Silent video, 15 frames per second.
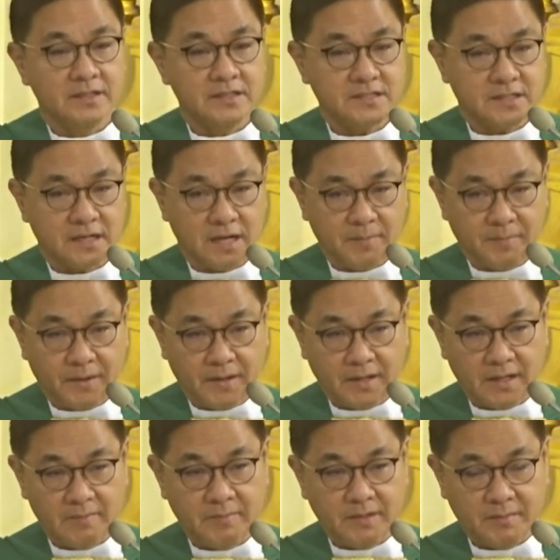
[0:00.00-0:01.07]
sa
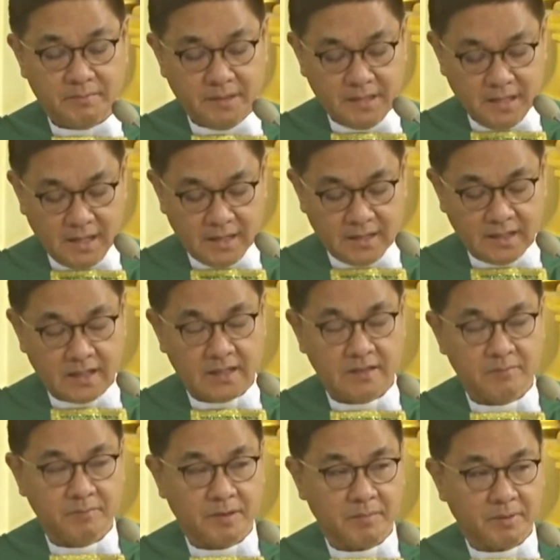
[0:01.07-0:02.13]
napakaraming biyaya
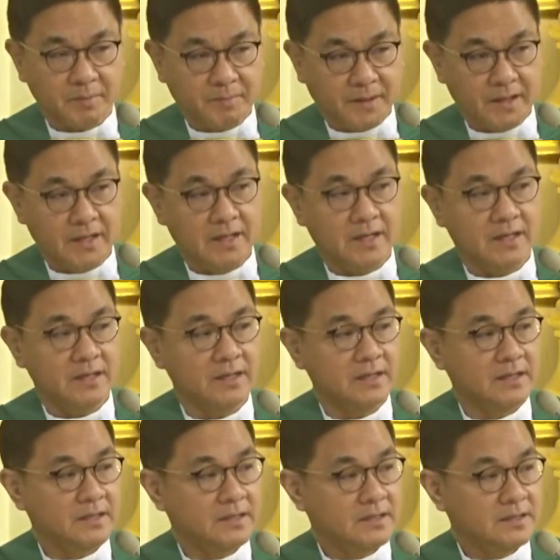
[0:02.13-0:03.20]
at pagpapala
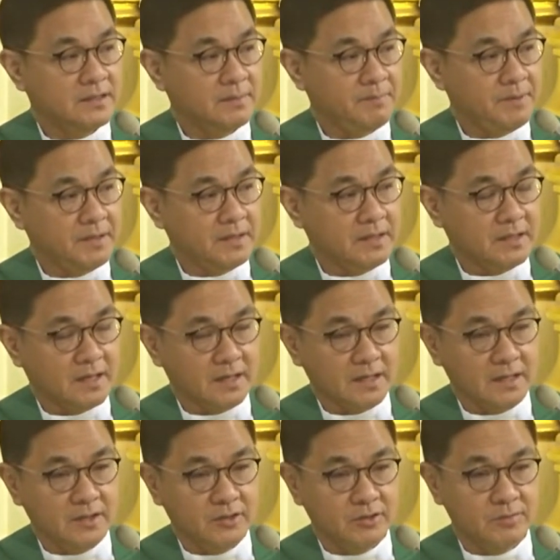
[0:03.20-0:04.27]
na
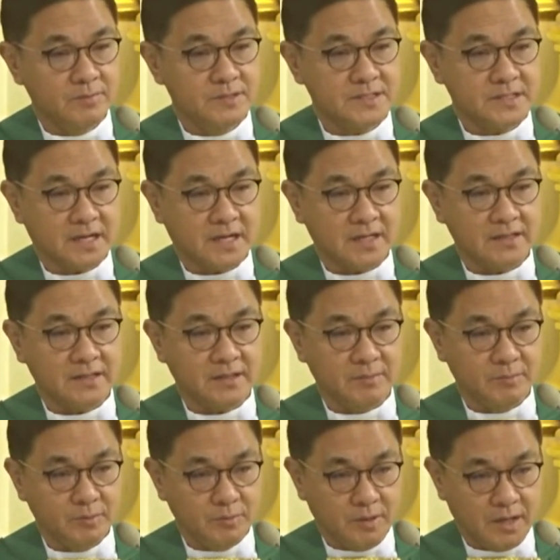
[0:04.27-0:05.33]
pinagkakaloob sa ating
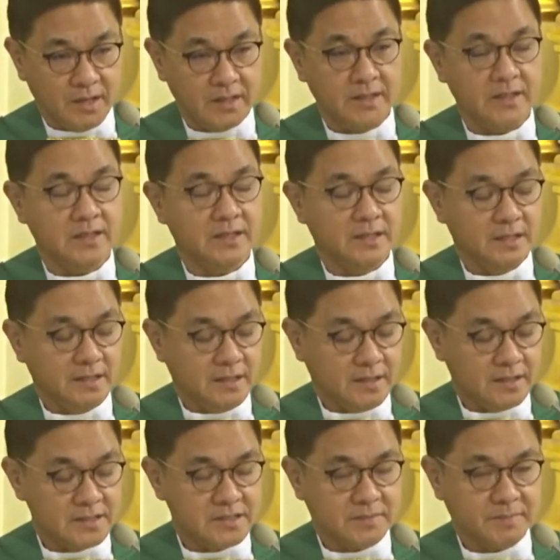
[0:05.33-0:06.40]
buhay
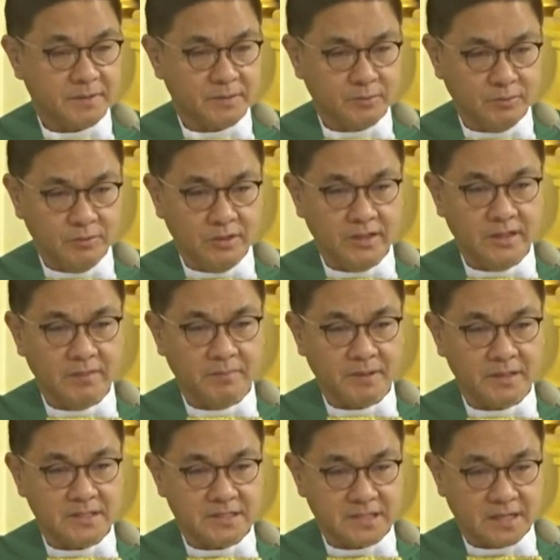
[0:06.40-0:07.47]
at sa patuloy na
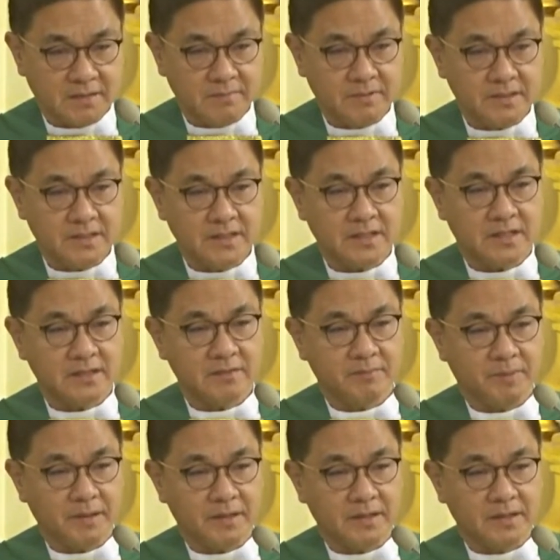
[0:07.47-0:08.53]
pagsama at
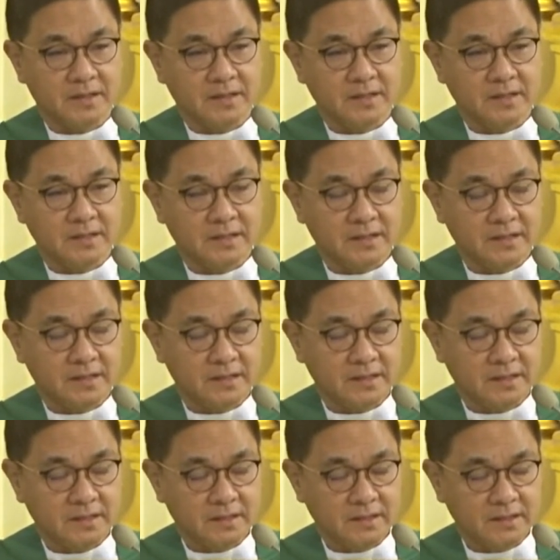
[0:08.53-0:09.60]

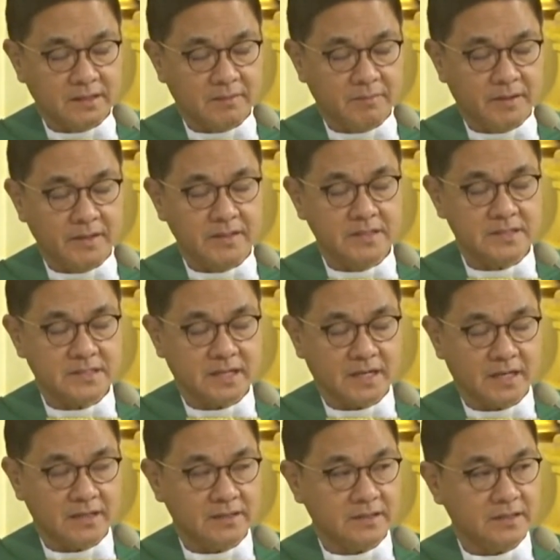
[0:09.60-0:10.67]
paggabay
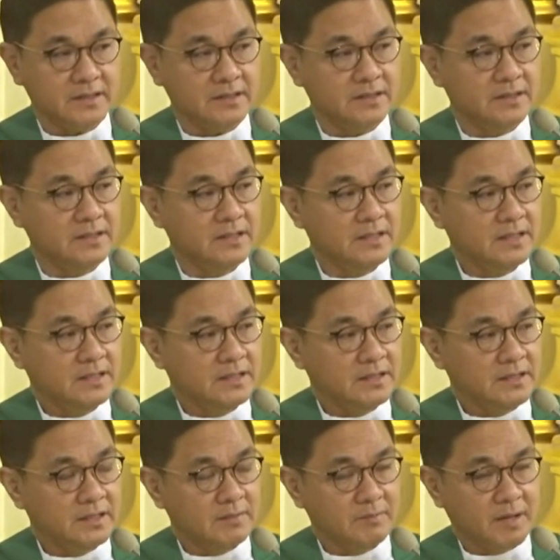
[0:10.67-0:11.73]
sa atin
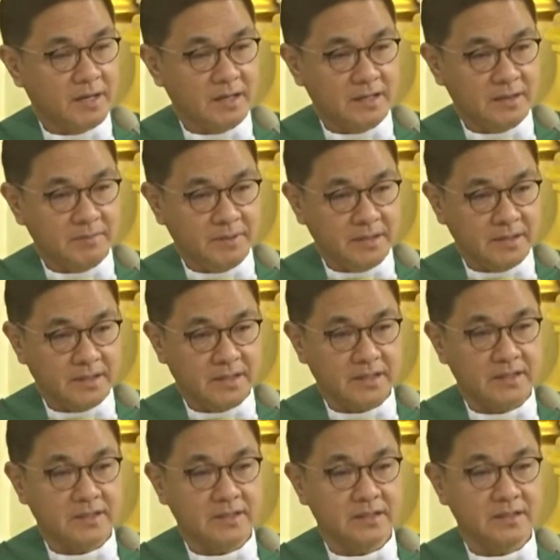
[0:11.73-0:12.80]
ng Mahal na
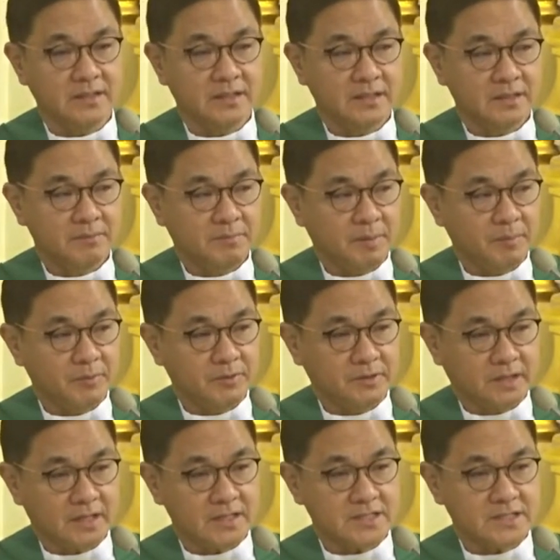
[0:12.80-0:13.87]
Birhen
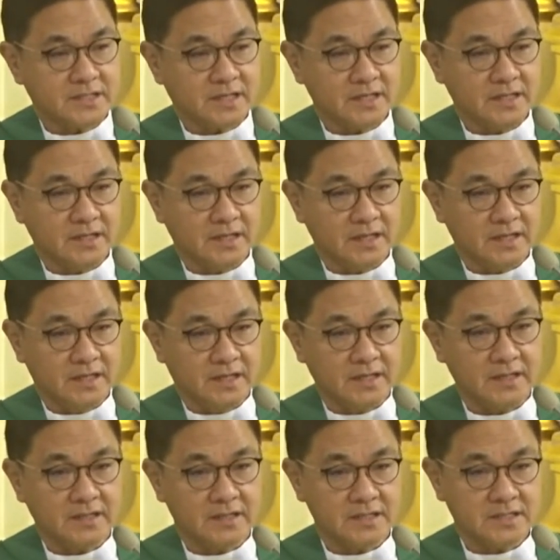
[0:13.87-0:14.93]
papunta sa kanyang
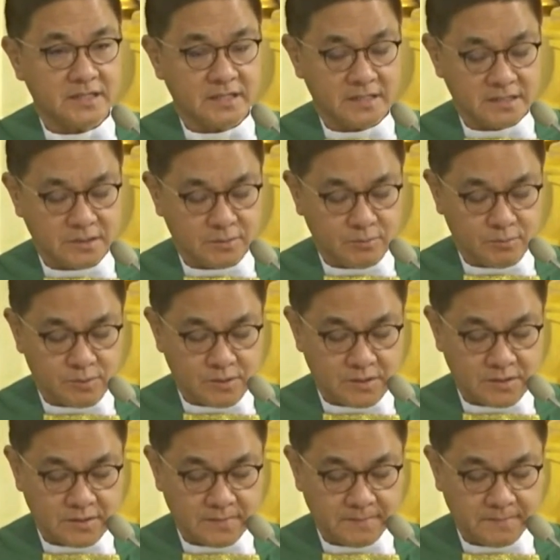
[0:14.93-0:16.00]
anak na si Jesus.